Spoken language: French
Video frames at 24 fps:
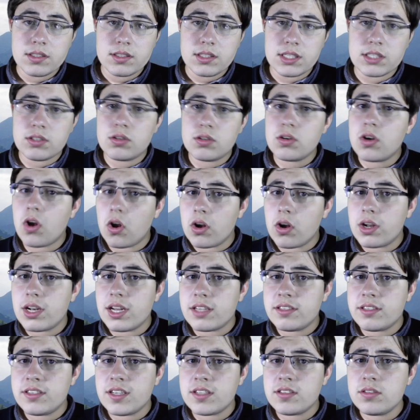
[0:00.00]
Cette grande
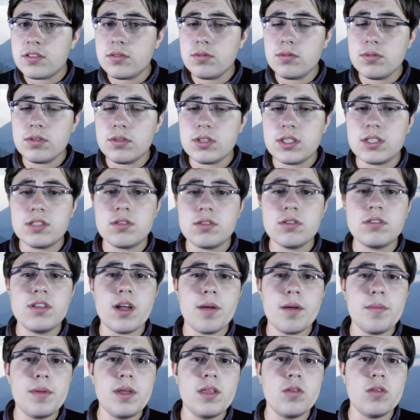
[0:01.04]
glaciation, qui se
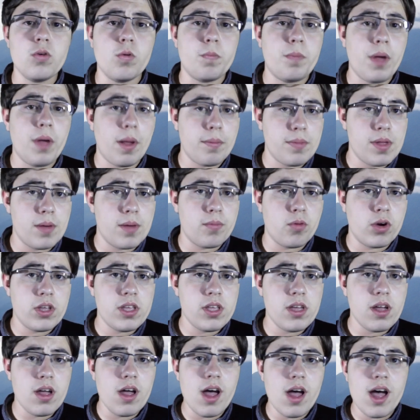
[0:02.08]
termine au Permien
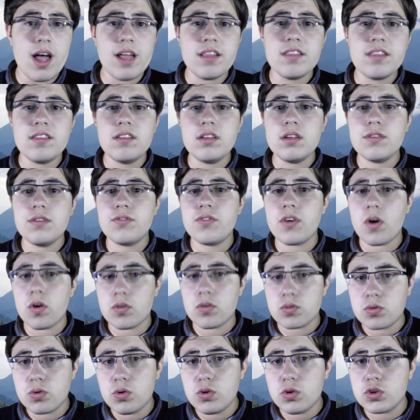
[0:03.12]
moyen, a
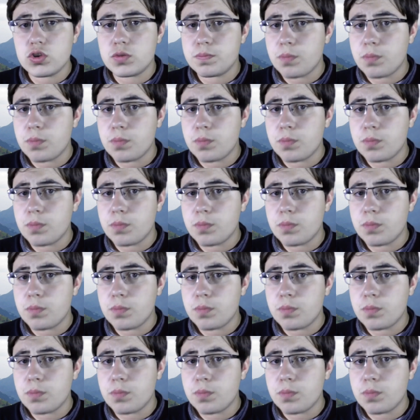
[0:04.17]
différentes causes